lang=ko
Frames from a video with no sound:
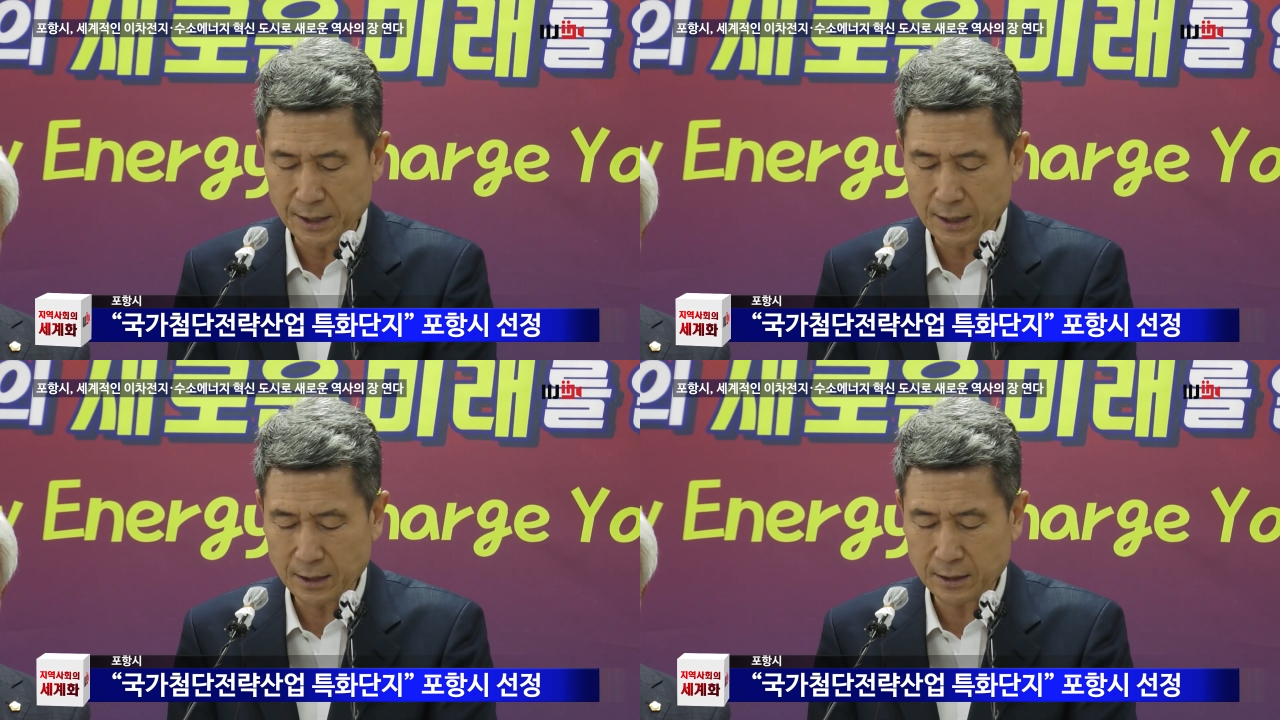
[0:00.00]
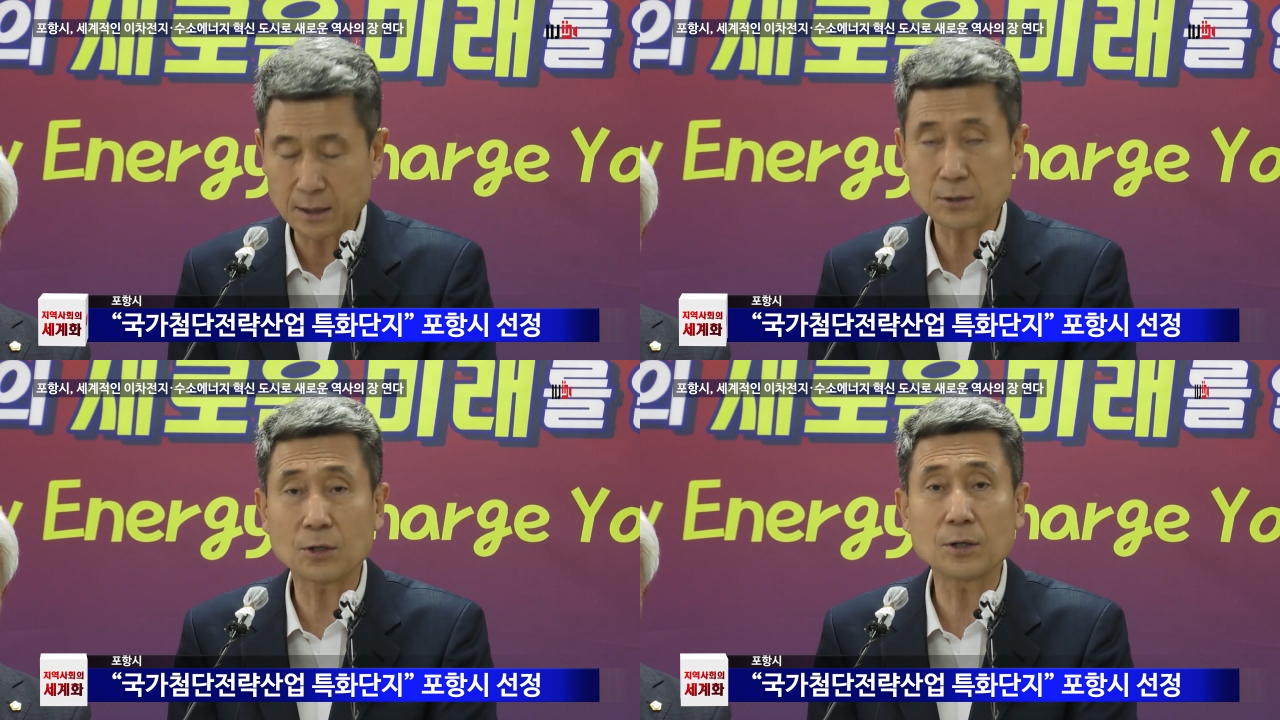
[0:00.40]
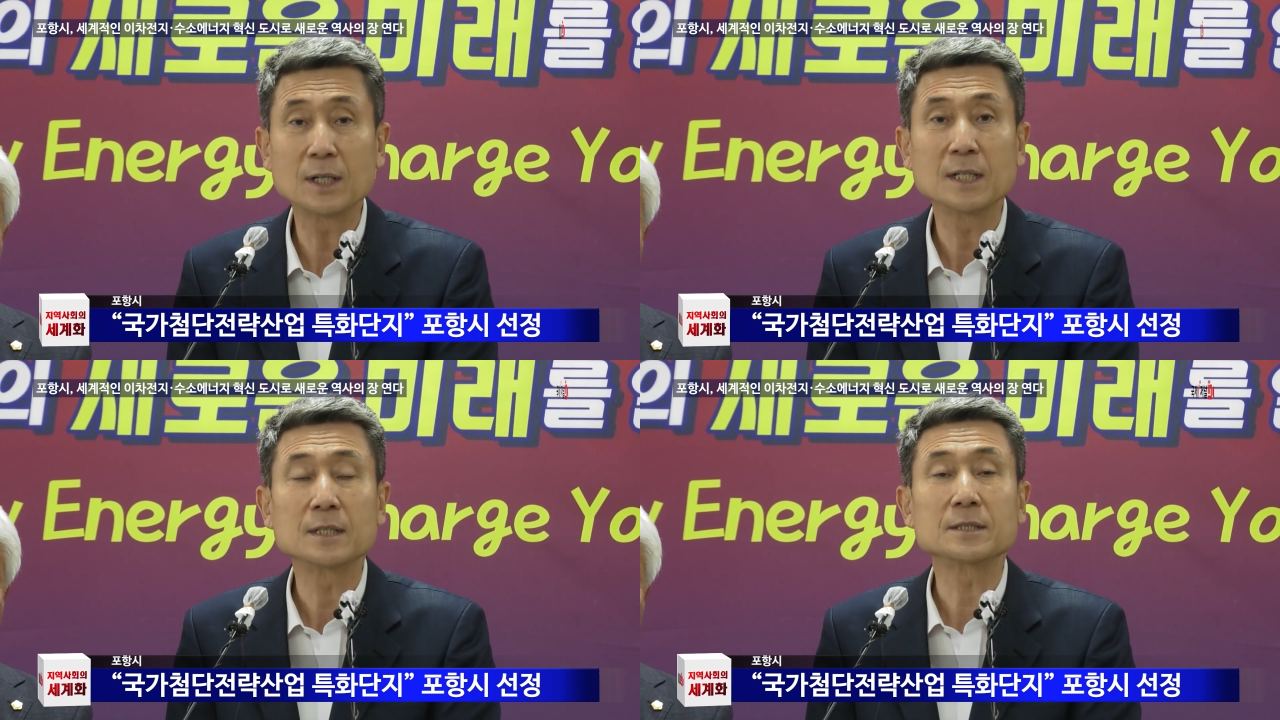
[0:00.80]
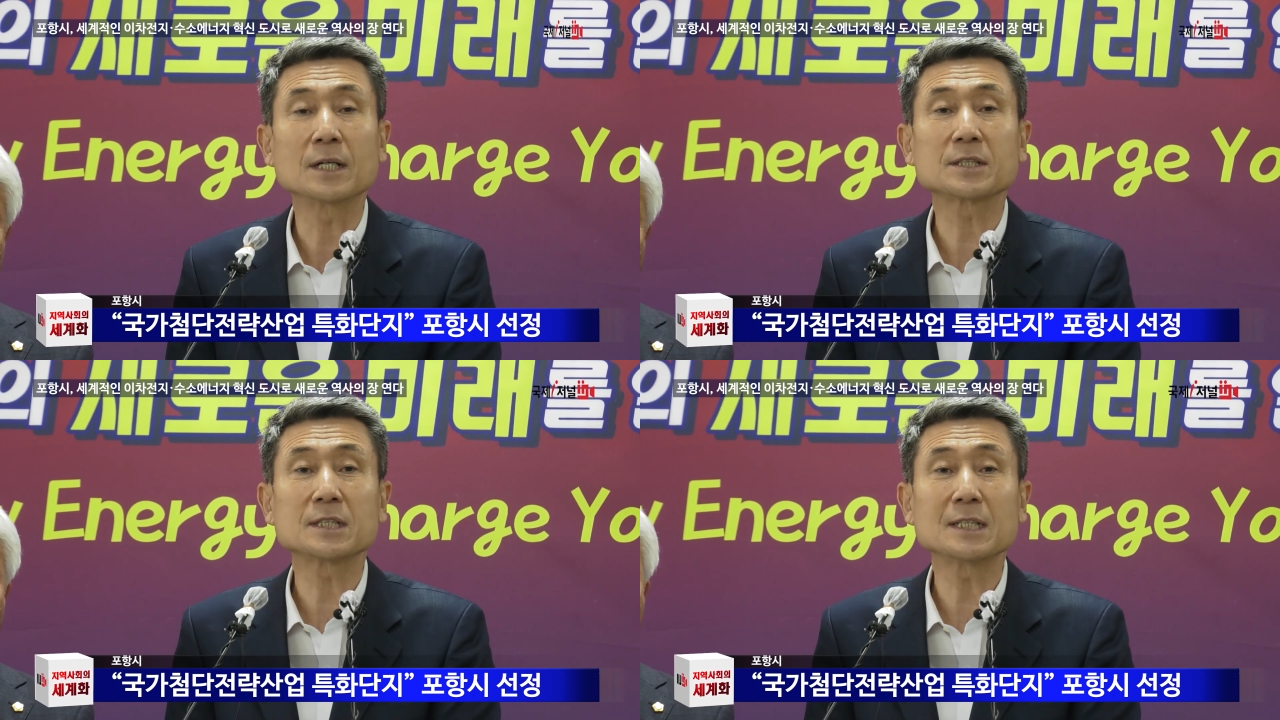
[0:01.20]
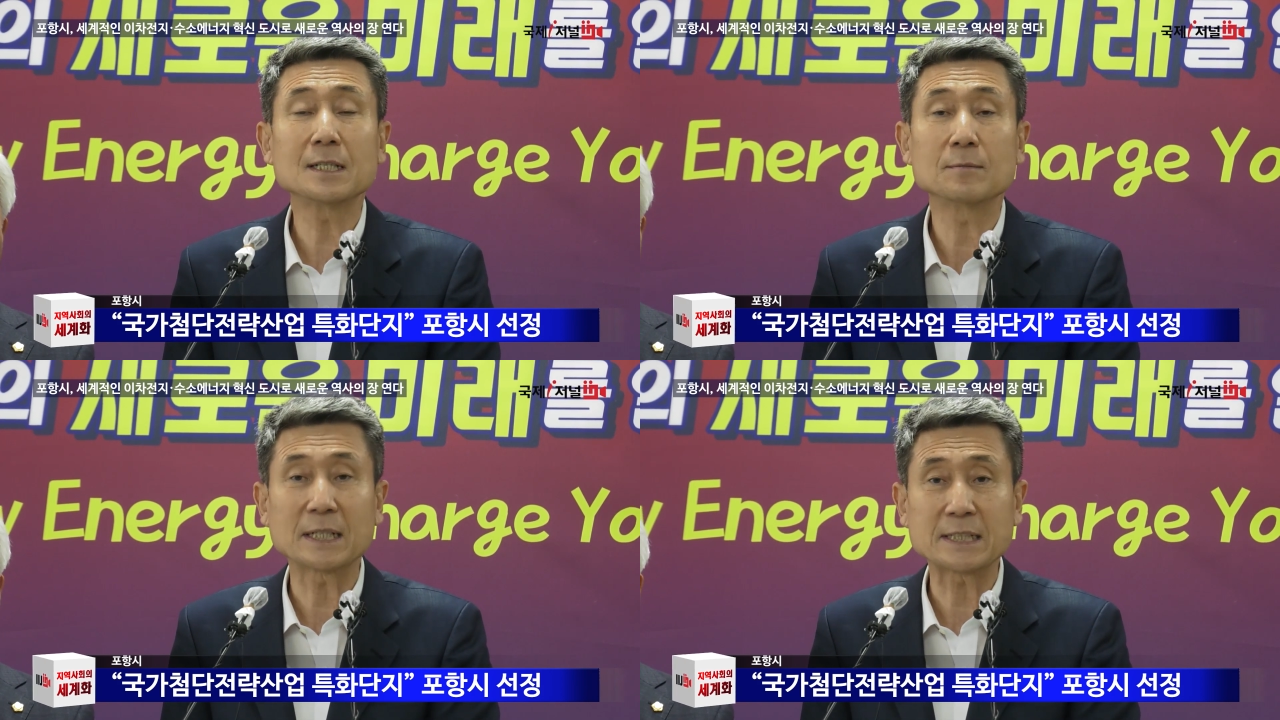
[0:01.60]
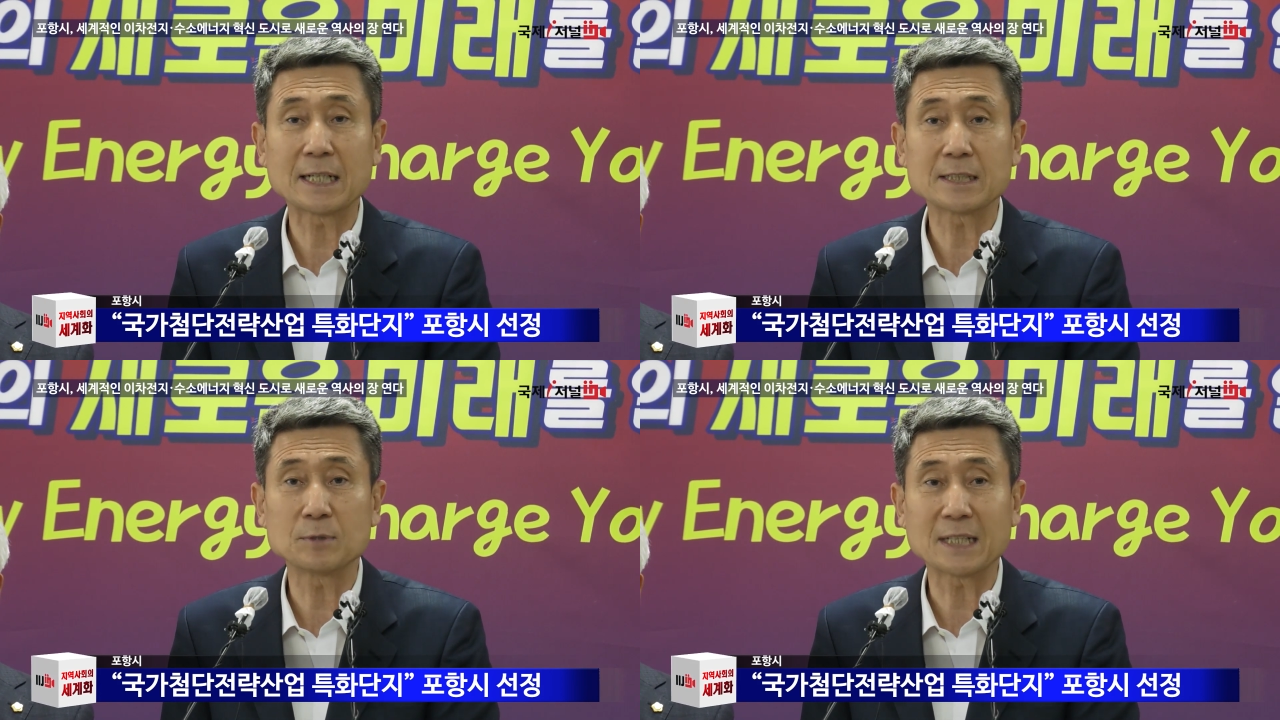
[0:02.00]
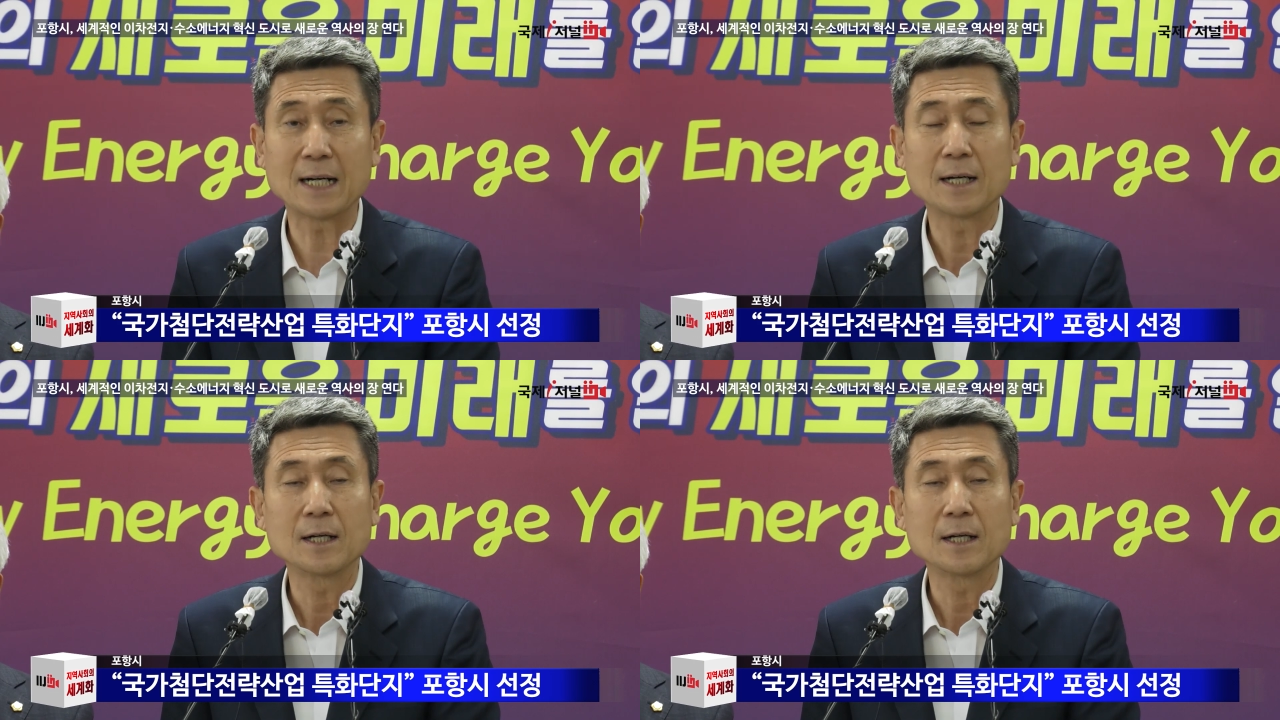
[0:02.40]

이런 것 등도 역시 마찬가지입니다.